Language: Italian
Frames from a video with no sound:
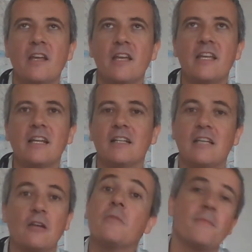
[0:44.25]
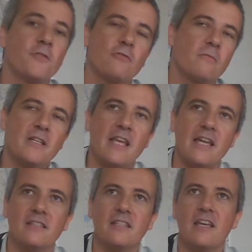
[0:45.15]
in realtà non mi è piaciuto per
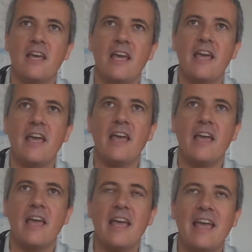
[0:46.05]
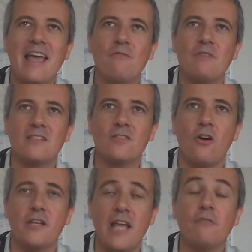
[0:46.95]
niente. È, è, una
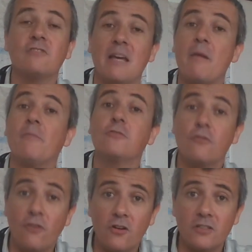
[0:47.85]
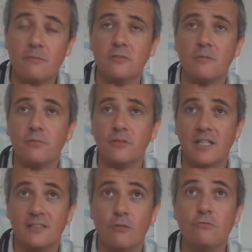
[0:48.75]
storia, è un tema molto forte, molto
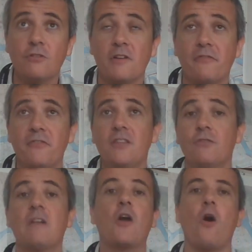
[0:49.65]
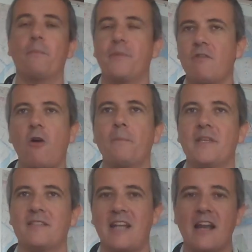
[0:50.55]
importante, l'utero in affitto, una coppia, una
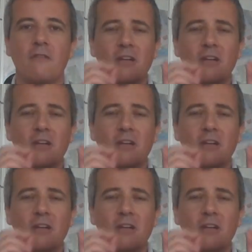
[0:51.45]
coppia strana.